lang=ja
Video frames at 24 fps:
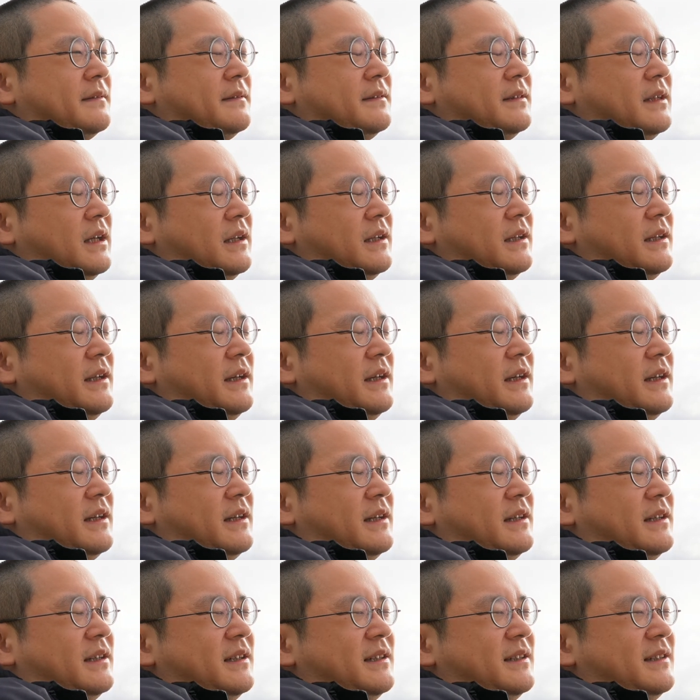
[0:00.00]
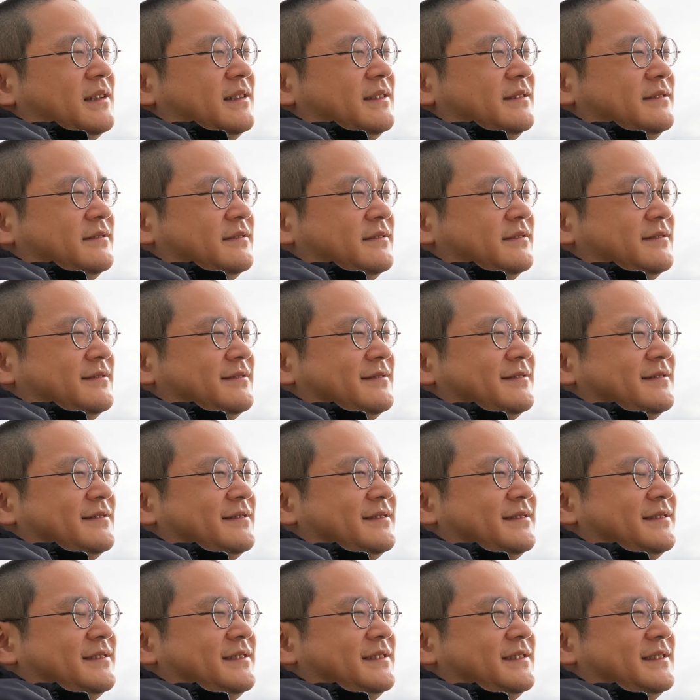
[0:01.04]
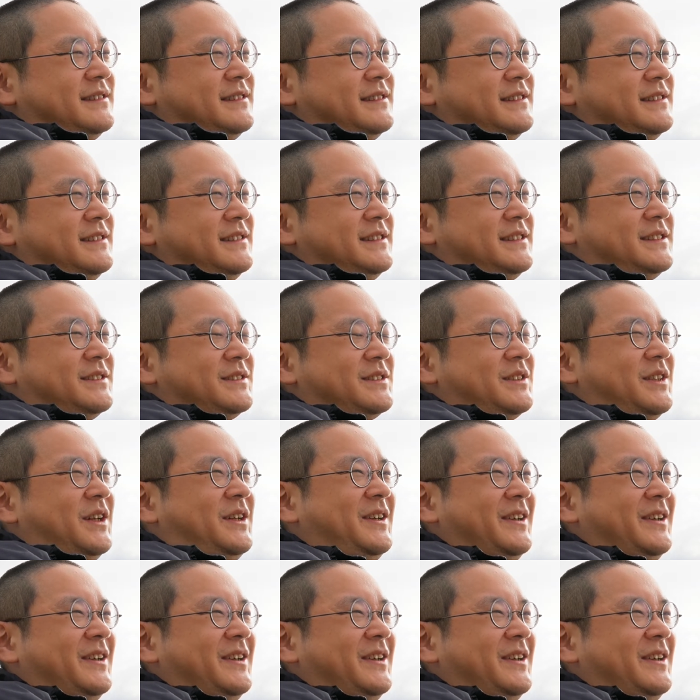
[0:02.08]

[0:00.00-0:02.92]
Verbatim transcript: なんでうんちょっと